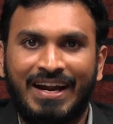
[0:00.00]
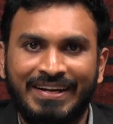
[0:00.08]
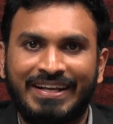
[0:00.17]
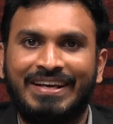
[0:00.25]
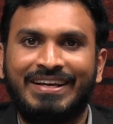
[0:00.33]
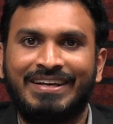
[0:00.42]

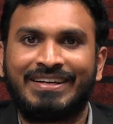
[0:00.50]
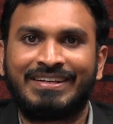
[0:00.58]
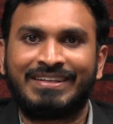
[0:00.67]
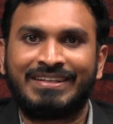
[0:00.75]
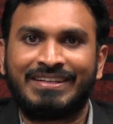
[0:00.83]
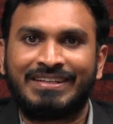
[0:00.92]
అంటే
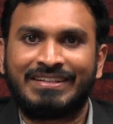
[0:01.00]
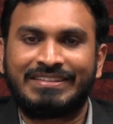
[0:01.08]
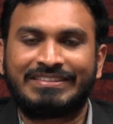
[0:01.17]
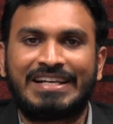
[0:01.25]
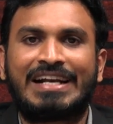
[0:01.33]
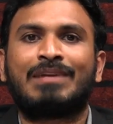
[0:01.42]

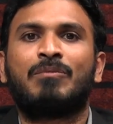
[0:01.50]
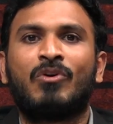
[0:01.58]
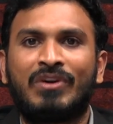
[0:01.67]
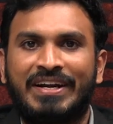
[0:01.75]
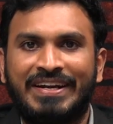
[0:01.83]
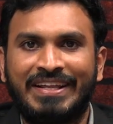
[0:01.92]

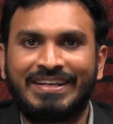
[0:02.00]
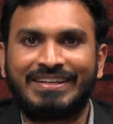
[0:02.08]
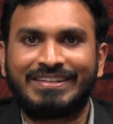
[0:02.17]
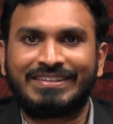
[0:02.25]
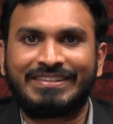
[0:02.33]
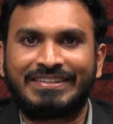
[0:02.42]
జగన్మోహన్ రెడ్డి
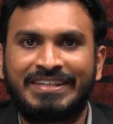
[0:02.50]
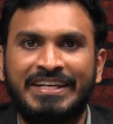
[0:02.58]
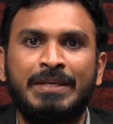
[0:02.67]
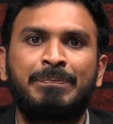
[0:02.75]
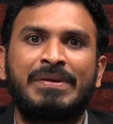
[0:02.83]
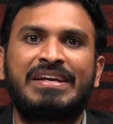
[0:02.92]

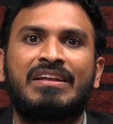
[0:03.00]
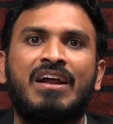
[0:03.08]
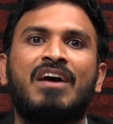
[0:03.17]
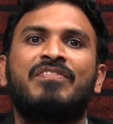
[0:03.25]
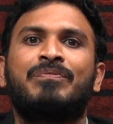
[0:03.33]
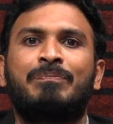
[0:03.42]
టీడీపీ
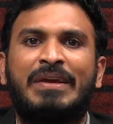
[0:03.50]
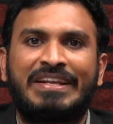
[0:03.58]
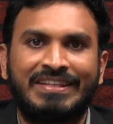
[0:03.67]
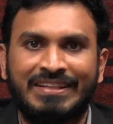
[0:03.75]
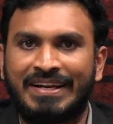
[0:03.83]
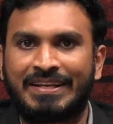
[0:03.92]
గ్రాఫ్
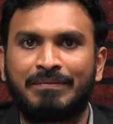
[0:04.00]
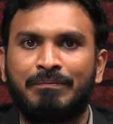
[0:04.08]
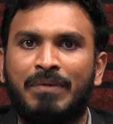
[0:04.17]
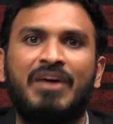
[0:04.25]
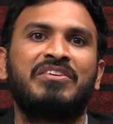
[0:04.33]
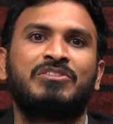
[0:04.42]
పెరిగిందని
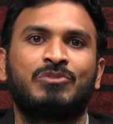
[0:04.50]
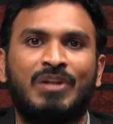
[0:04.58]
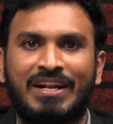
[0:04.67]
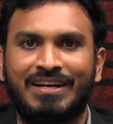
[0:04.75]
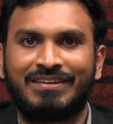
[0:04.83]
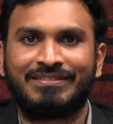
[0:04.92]

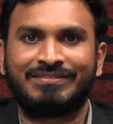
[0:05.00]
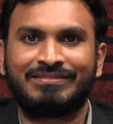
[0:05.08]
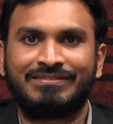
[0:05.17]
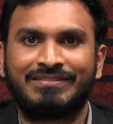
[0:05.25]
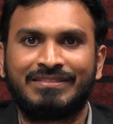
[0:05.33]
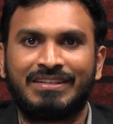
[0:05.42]
భావిస్తున్నారా
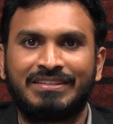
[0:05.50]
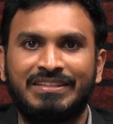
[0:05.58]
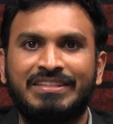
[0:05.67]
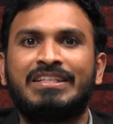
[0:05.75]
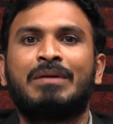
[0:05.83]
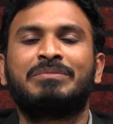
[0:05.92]

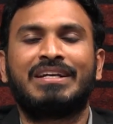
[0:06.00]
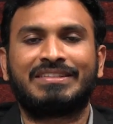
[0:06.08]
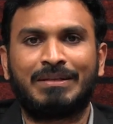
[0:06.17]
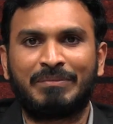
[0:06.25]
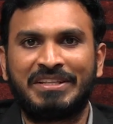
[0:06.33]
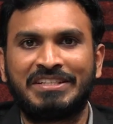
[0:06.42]
ఈ
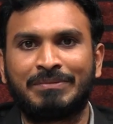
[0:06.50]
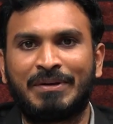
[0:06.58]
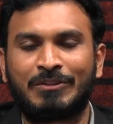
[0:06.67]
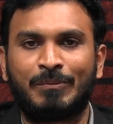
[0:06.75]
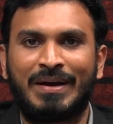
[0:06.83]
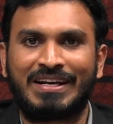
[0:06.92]
అంశాలకు సంబంధించి
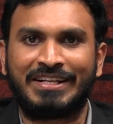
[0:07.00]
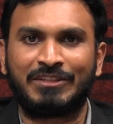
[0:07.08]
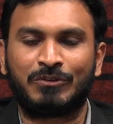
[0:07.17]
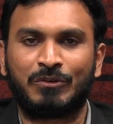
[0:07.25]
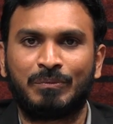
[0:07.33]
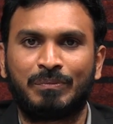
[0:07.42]
మనతో
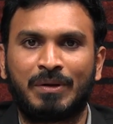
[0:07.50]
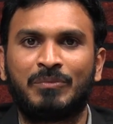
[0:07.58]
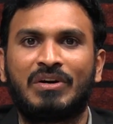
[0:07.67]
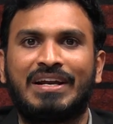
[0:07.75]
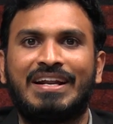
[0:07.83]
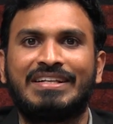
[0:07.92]
మాట్లాడేందుకు
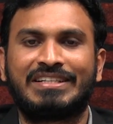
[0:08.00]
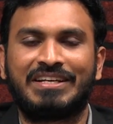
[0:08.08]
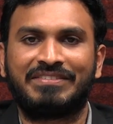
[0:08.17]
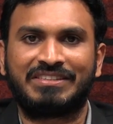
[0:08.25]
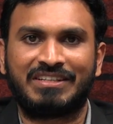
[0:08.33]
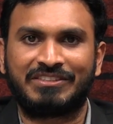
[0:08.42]
ప్రముఖ
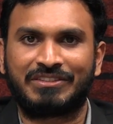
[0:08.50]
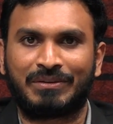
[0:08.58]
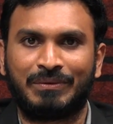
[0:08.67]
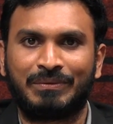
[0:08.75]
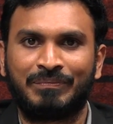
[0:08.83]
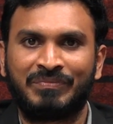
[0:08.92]
రాజకీయ
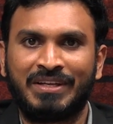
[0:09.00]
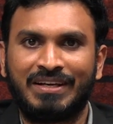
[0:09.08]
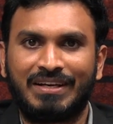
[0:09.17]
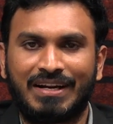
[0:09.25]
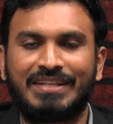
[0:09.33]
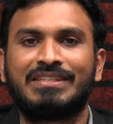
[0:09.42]
విశ్లేషకులు
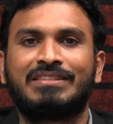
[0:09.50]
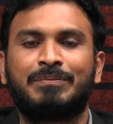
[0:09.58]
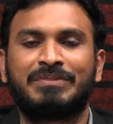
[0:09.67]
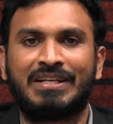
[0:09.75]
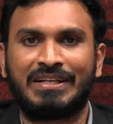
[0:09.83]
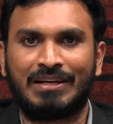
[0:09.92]
రాజేష్
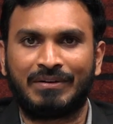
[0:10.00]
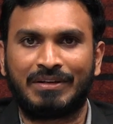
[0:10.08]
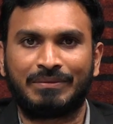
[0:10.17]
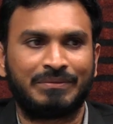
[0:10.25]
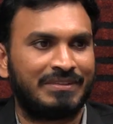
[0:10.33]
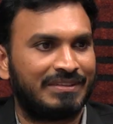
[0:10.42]
అప్సాని గారు
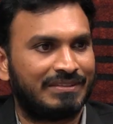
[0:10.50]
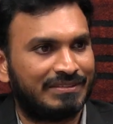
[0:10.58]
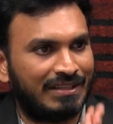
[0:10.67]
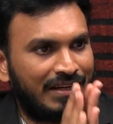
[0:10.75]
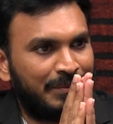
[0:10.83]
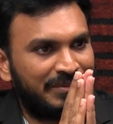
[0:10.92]
ఉన్నారు
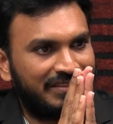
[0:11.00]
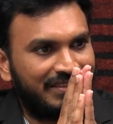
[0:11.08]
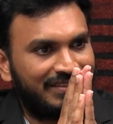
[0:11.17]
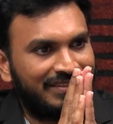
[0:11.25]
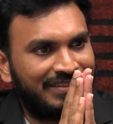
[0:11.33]
సార్ నమస్తే సార్